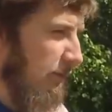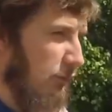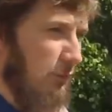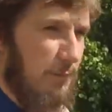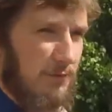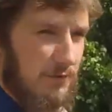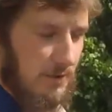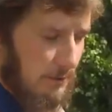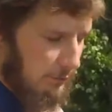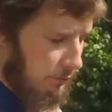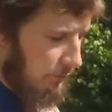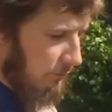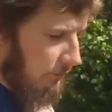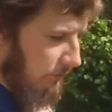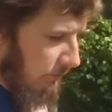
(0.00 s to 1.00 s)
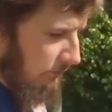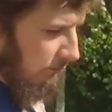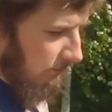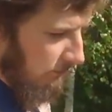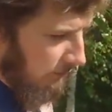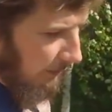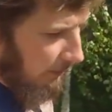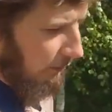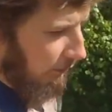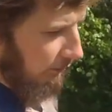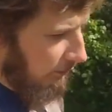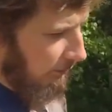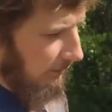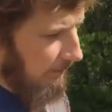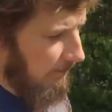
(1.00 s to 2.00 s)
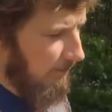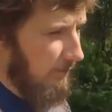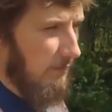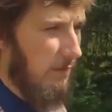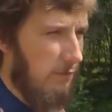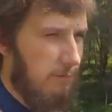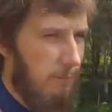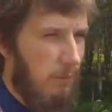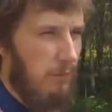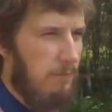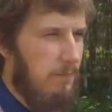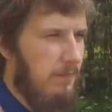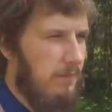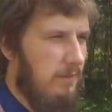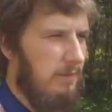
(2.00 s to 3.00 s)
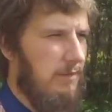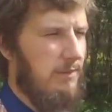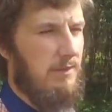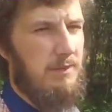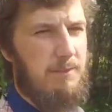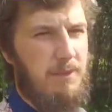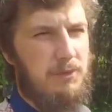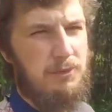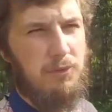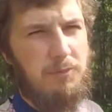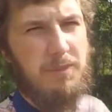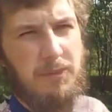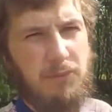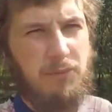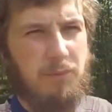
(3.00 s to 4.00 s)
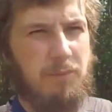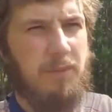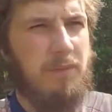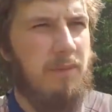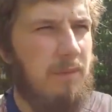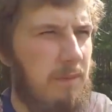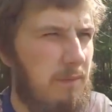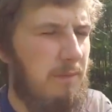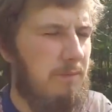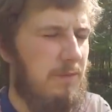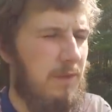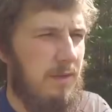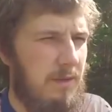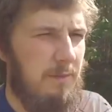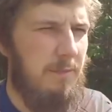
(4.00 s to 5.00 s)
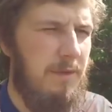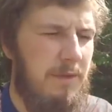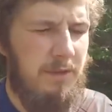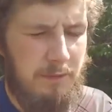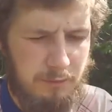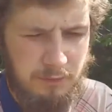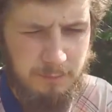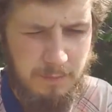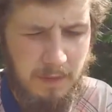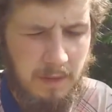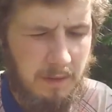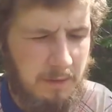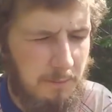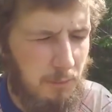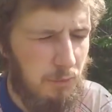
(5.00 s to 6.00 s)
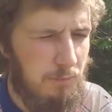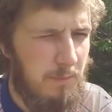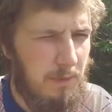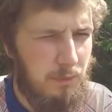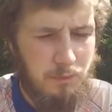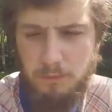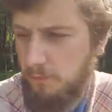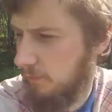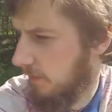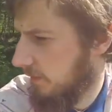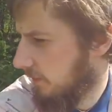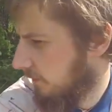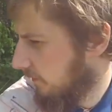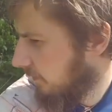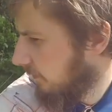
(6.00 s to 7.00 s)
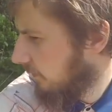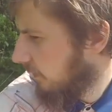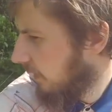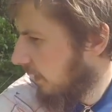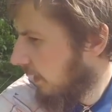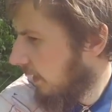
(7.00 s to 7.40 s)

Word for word: чтобы сразу э, какой-то там водосбор был и небольшой принос был э, взяток поддерживающий, пока они будут матку выводить здесь.